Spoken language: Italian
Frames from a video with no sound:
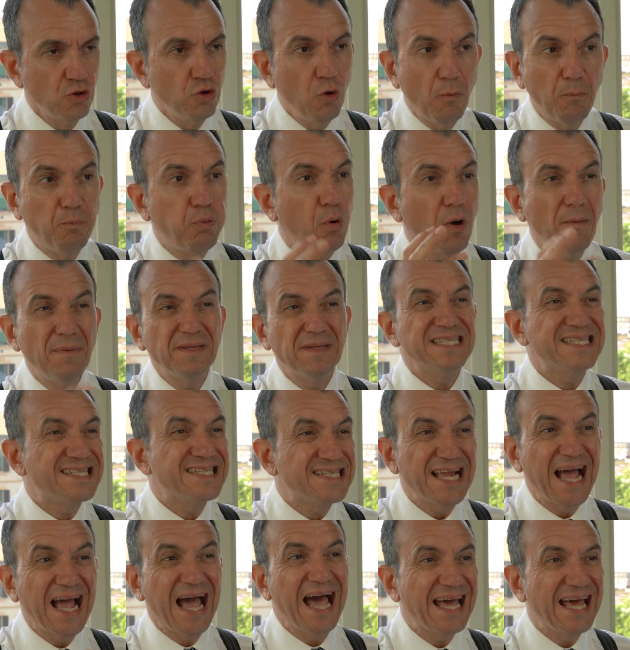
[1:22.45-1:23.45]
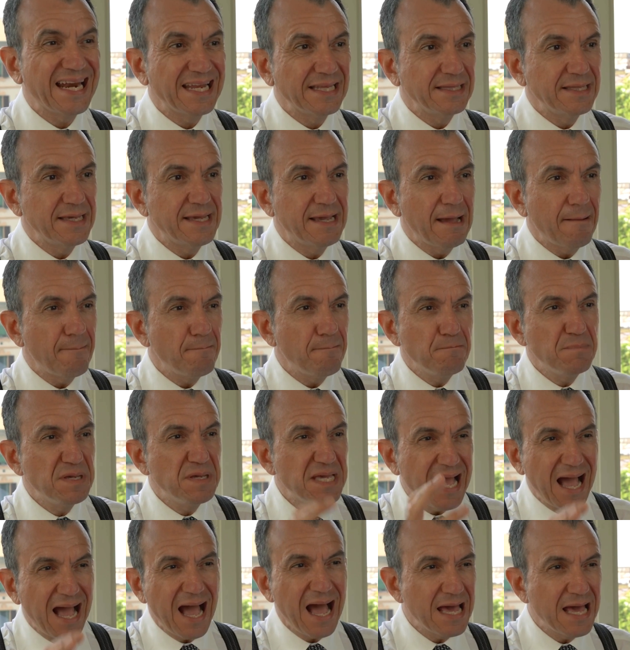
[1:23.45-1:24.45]
Non puoi pensare di
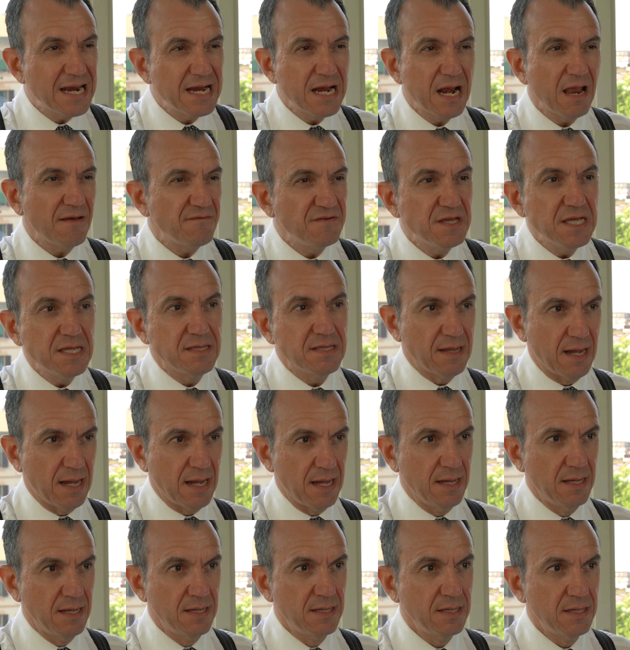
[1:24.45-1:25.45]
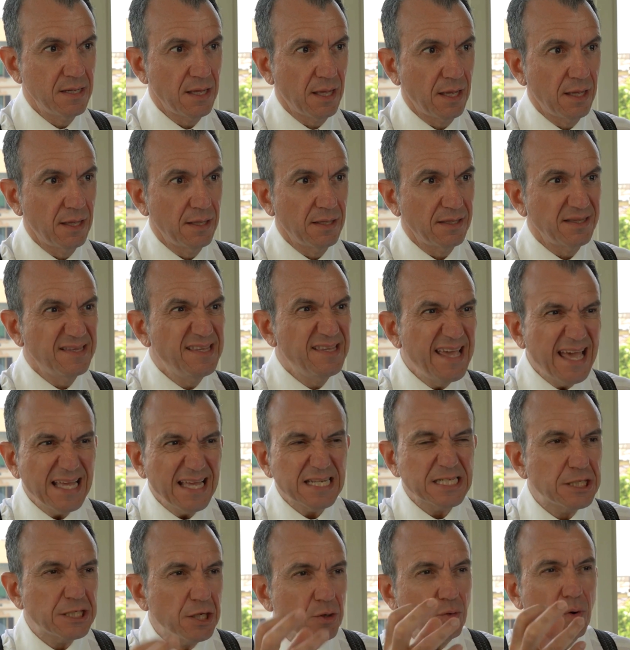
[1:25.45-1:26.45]
cambiare la vita, di
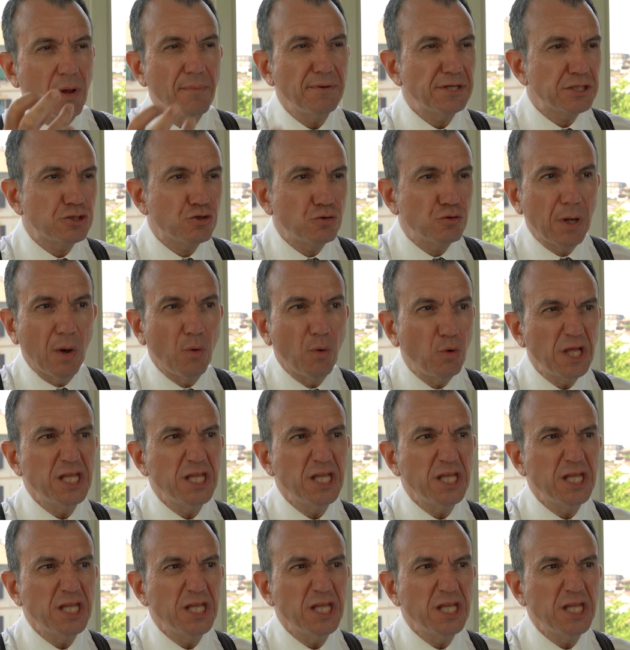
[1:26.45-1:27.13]
essere una persona